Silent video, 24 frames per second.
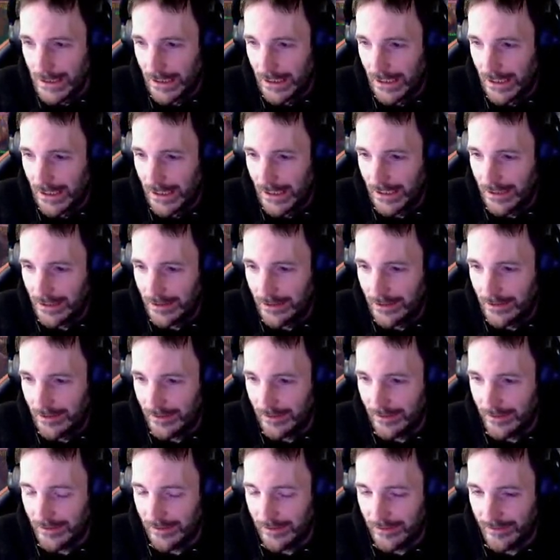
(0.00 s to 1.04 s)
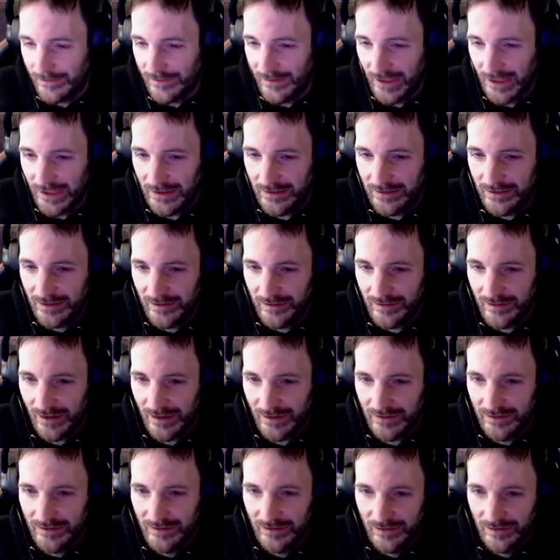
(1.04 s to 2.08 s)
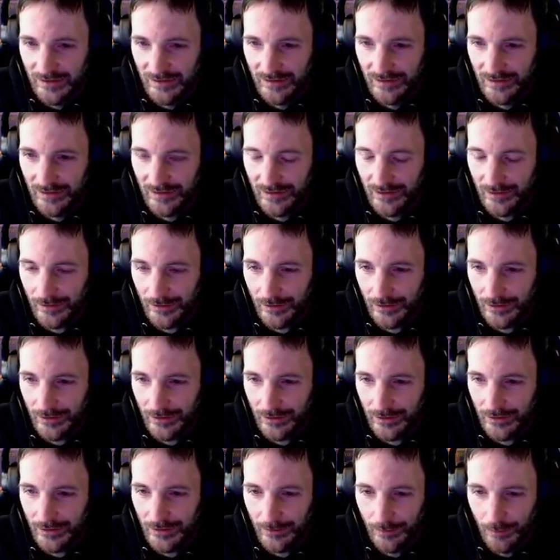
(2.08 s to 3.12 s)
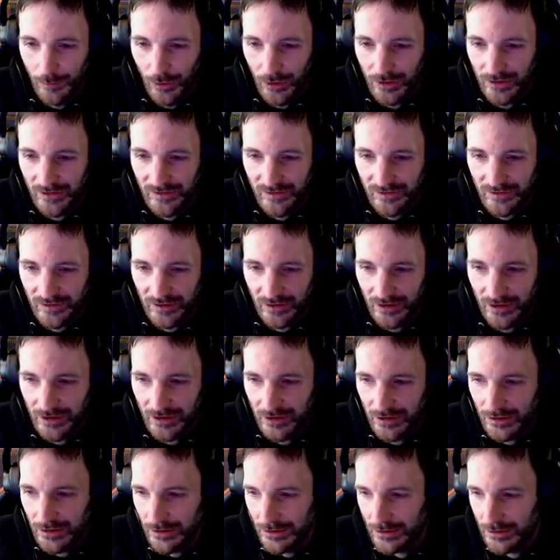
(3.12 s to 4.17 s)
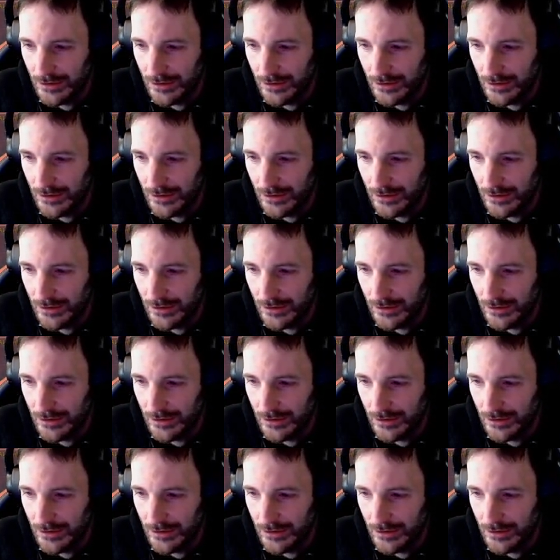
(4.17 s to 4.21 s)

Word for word: ein sehr interessantes Monster,